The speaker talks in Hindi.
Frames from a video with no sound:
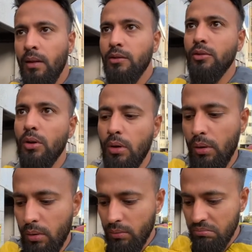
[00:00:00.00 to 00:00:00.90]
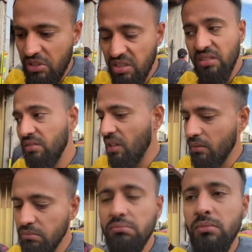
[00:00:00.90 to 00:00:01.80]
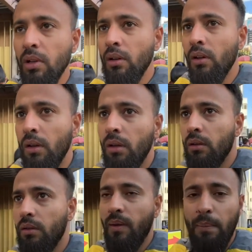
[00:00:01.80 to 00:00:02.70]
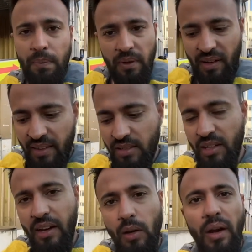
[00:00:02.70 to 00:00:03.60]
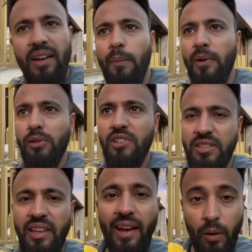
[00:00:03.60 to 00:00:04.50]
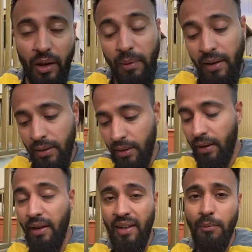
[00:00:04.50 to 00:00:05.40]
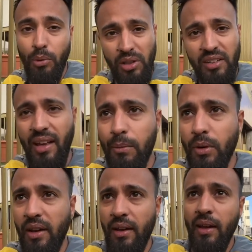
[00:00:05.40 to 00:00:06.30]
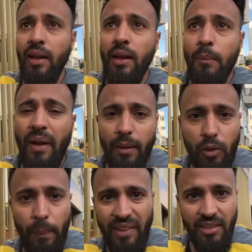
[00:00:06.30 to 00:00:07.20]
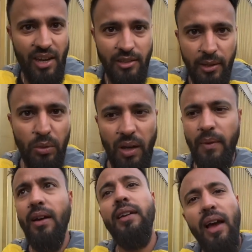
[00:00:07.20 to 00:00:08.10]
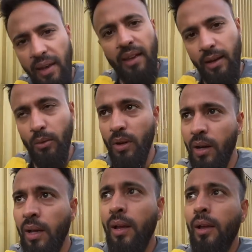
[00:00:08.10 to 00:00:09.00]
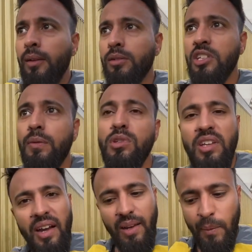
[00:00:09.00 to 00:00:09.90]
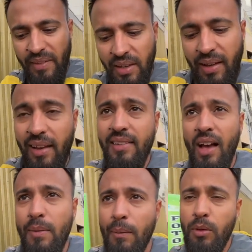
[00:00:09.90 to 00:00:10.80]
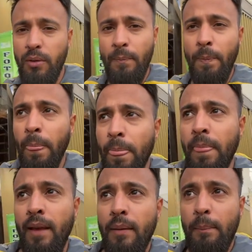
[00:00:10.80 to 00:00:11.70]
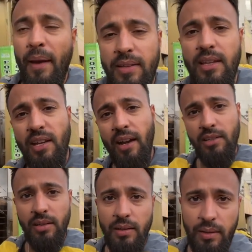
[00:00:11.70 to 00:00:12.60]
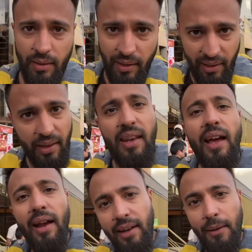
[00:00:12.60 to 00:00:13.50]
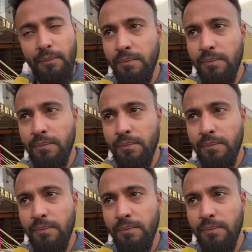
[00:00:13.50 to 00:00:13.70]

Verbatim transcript: तो जस्ट जब आप ट्रांजेक्शन कर रहे हो एटीएम पे तो जस्ट देख लो एक बार कि एटीएम बोल देता है आपको कि भाई को पैसे चार्ज करूंगा मैं या नहीं करूंगा तो सिर्फ उसी ए पे पैसे निकालिए जहाँ पे आपको पैसे चार्ज नहीं करेगा